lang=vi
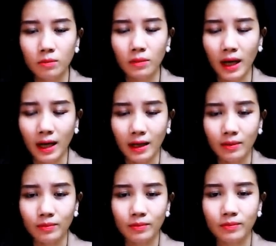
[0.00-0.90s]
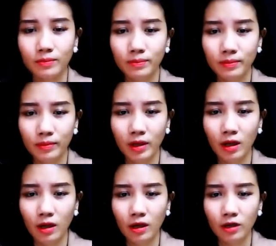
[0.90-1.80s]
Mẹ
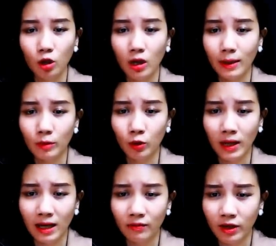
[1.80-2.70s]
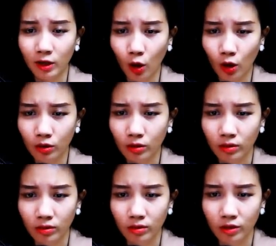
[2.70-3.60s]
Con làm điều này là vì con
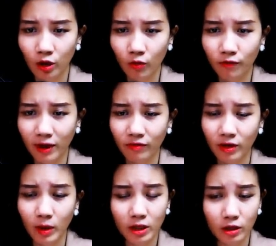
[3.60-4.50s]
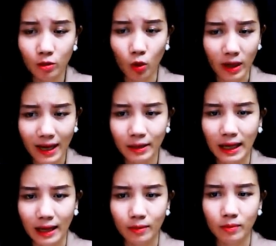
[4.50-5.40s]
Không phải vì bất cứ một ai
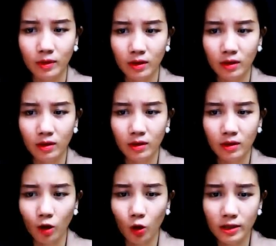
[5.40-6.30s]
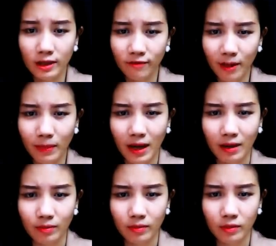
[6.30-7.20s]
cả Con xin phép
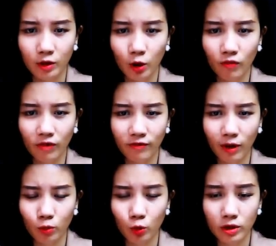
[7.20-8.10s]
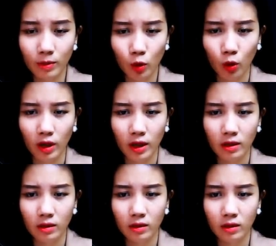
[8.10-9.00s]
mẹ Con về phòng thu xếp đồ đây
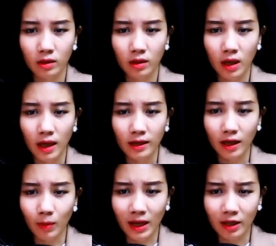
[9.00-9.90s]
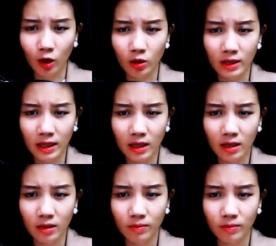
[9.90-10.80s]
Ngày mai thì con sẽ
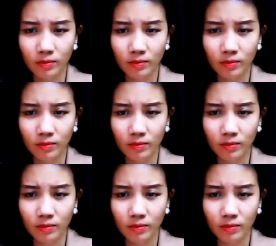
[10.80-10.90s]
đi